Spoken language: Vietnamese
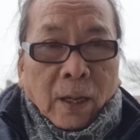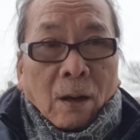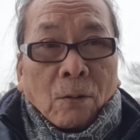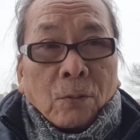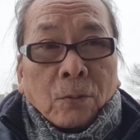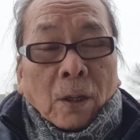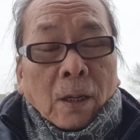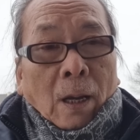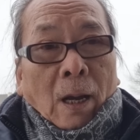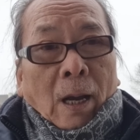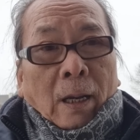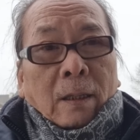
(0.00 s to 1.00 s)
theo uh,
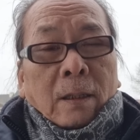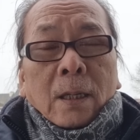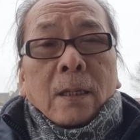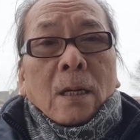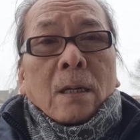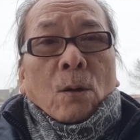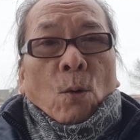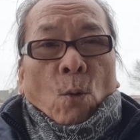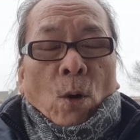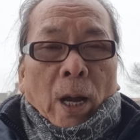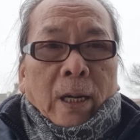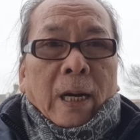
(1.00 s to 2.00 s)
giới chức
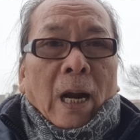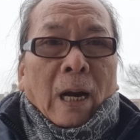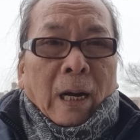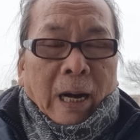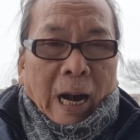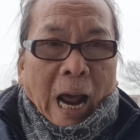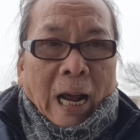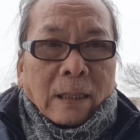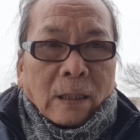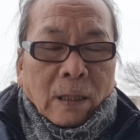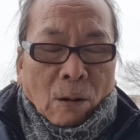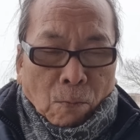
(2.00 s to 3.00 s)
của Iran đã
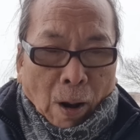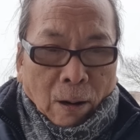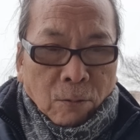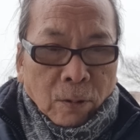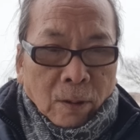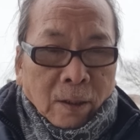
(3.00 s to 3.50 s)
thông báo